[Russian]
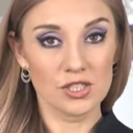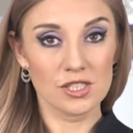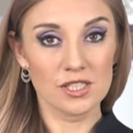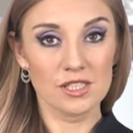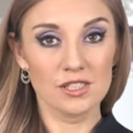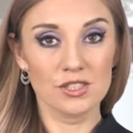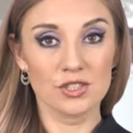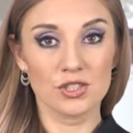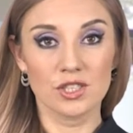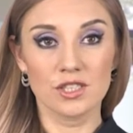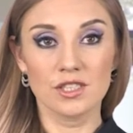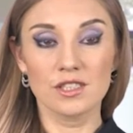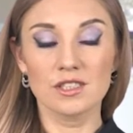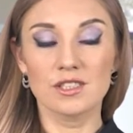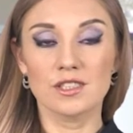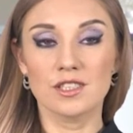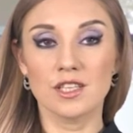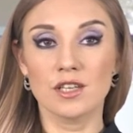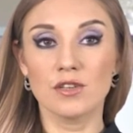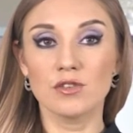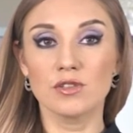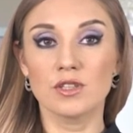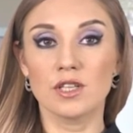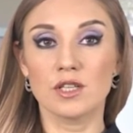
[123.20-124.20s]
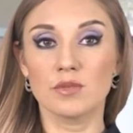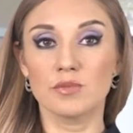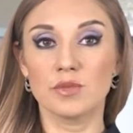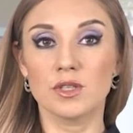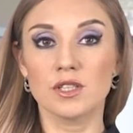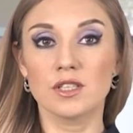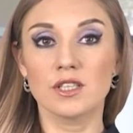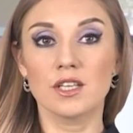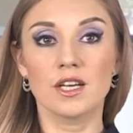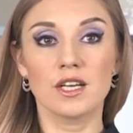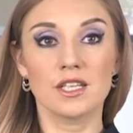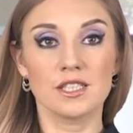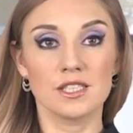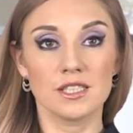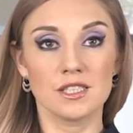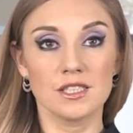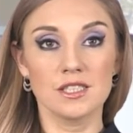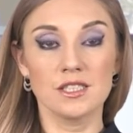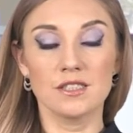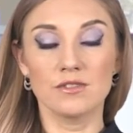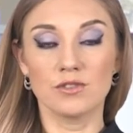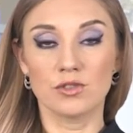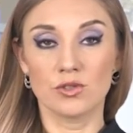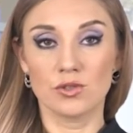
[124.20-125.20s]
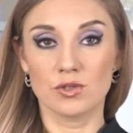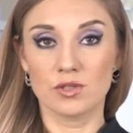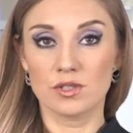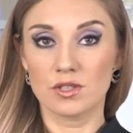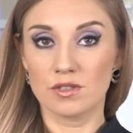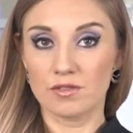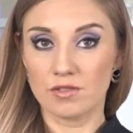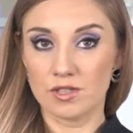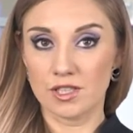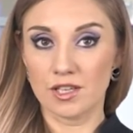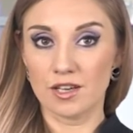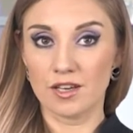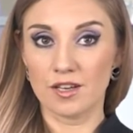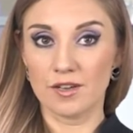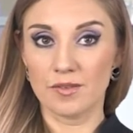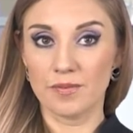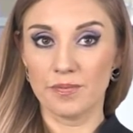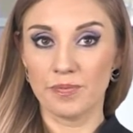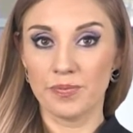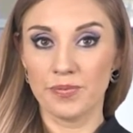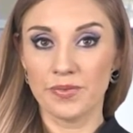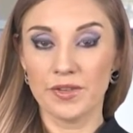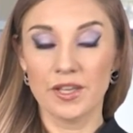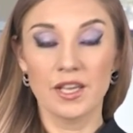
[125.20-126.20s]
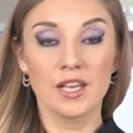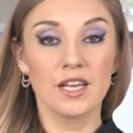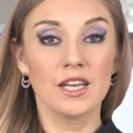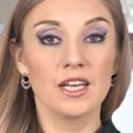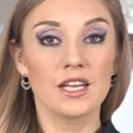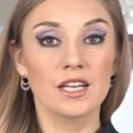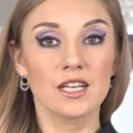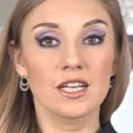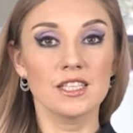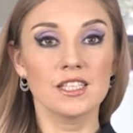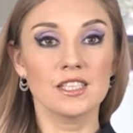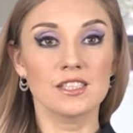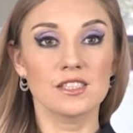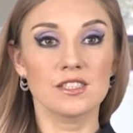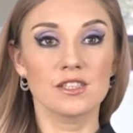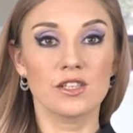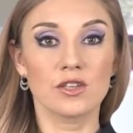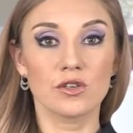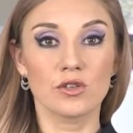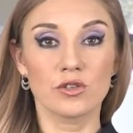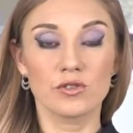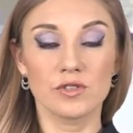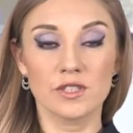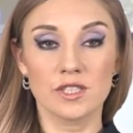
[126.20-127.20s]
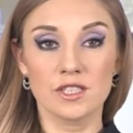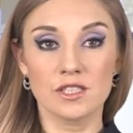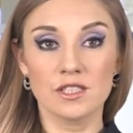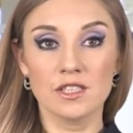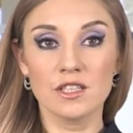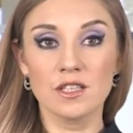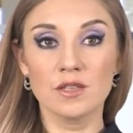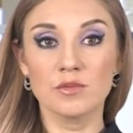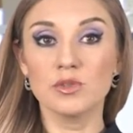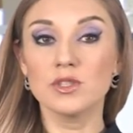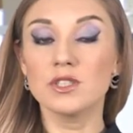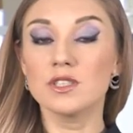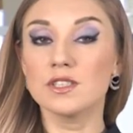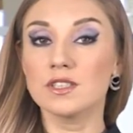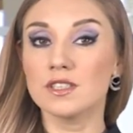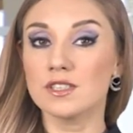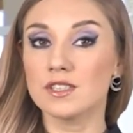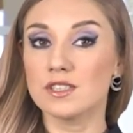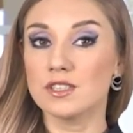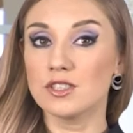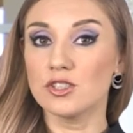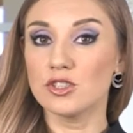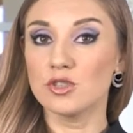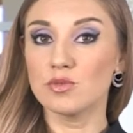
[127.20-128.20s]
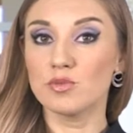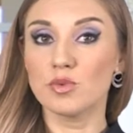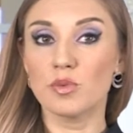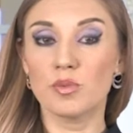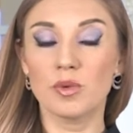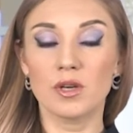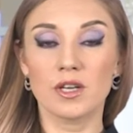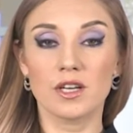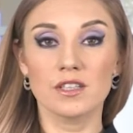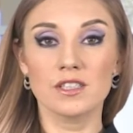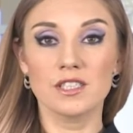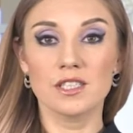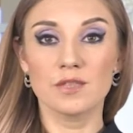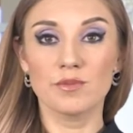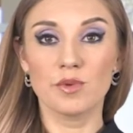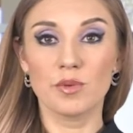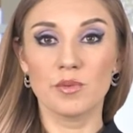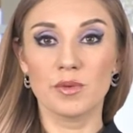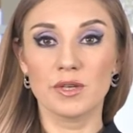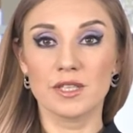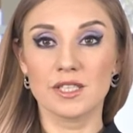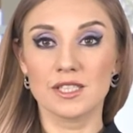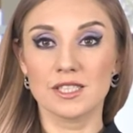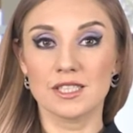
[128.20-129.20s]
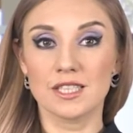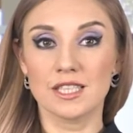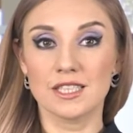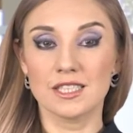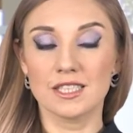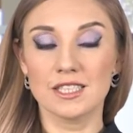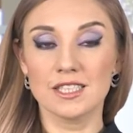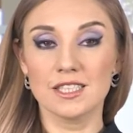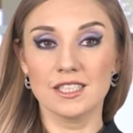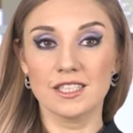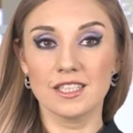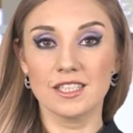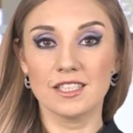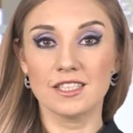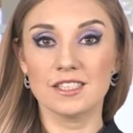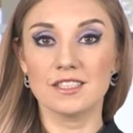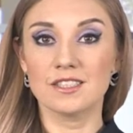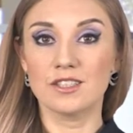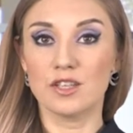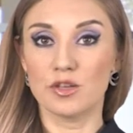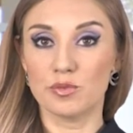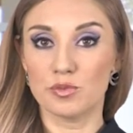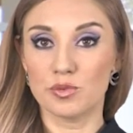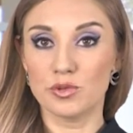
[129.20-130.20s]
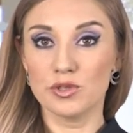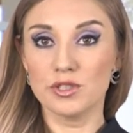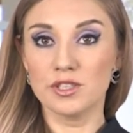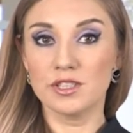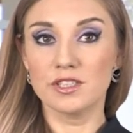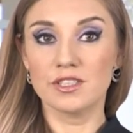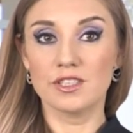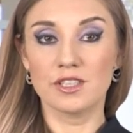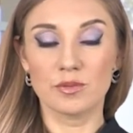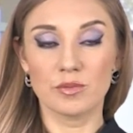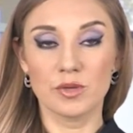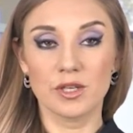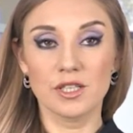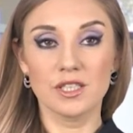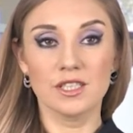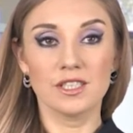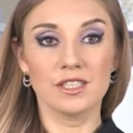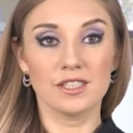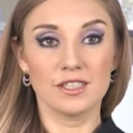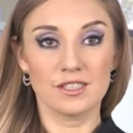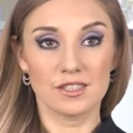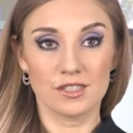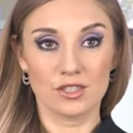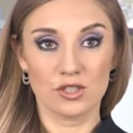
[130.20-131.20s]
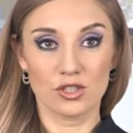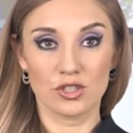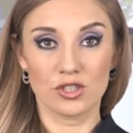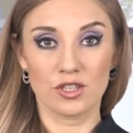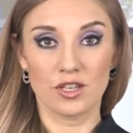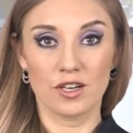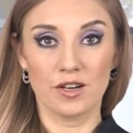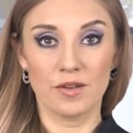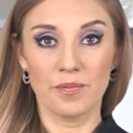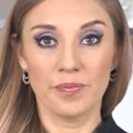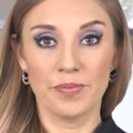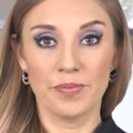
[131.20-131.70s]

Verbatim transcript: снижение с целью до отметки 1.92.0. Конец торговой недели будет насыщен публикациями макростатистики из Японии, Германии и США.